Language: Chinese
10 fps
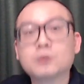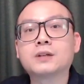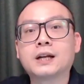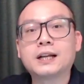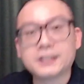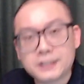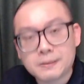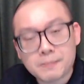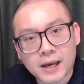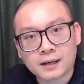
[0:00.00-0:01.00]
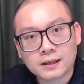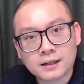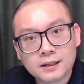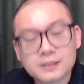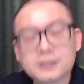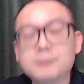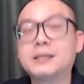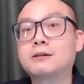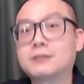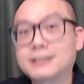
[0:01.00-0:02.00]
用的那些芯片是比
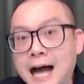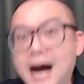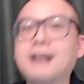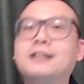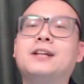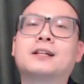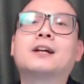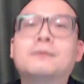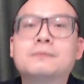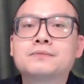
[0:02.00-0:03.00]
较大一点的